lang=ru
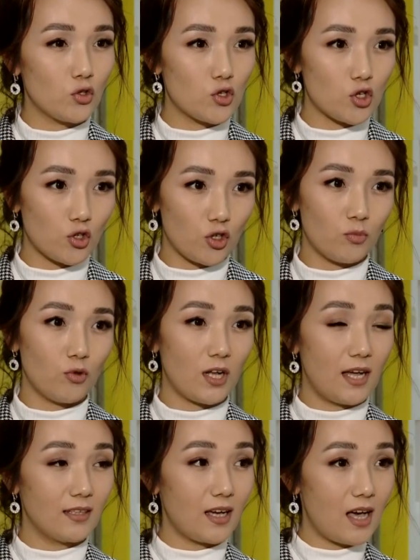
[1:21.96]
Мы
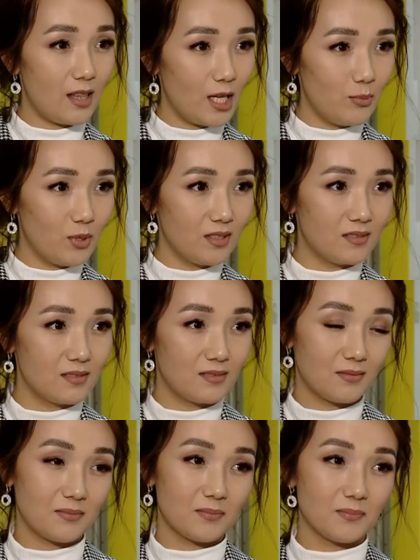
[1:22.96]
рассмотрели все необходимое для